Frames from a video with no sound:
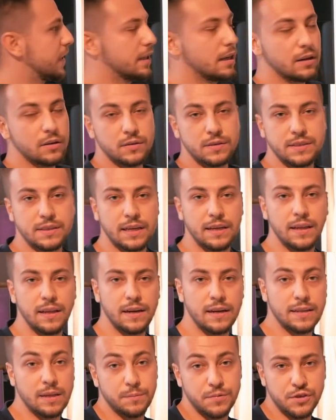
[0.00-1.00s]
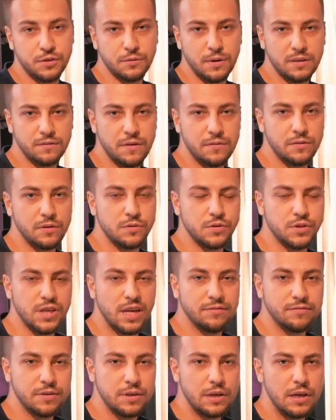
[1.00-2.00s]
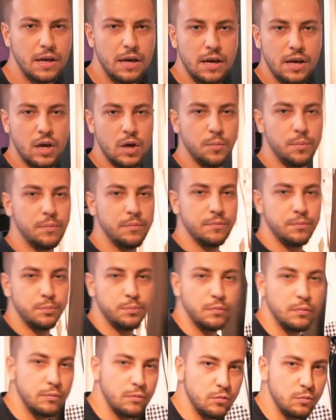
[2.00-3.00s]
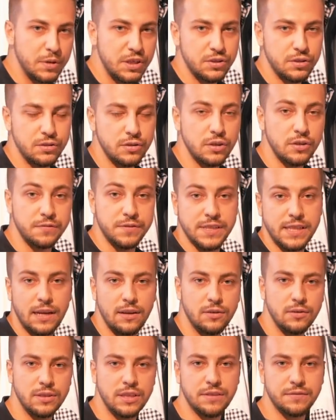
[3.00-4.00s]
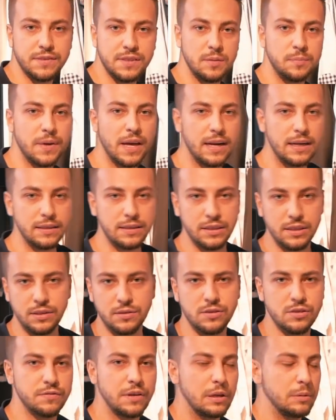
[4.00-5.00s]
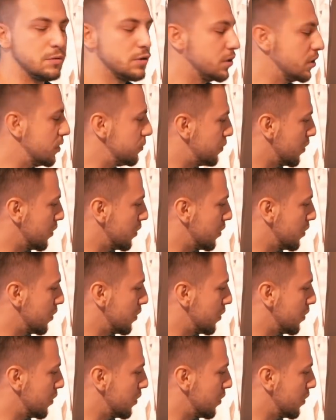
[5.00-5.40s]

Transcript: takiego Stylera na przykład wewnątrz szafy, umieścić go w salonie, w sypialni czy w jakimś innym